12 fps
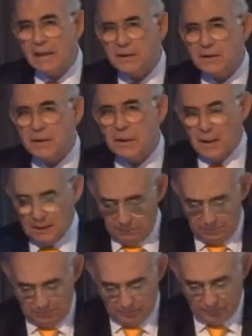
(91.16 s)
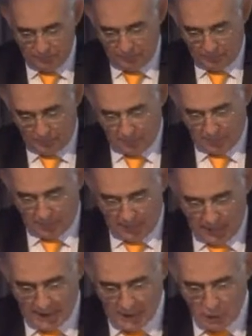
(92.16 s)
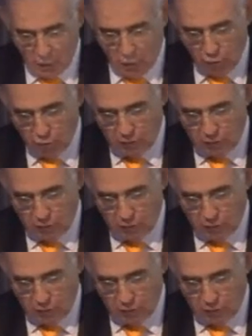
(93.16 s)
en Chile ha ido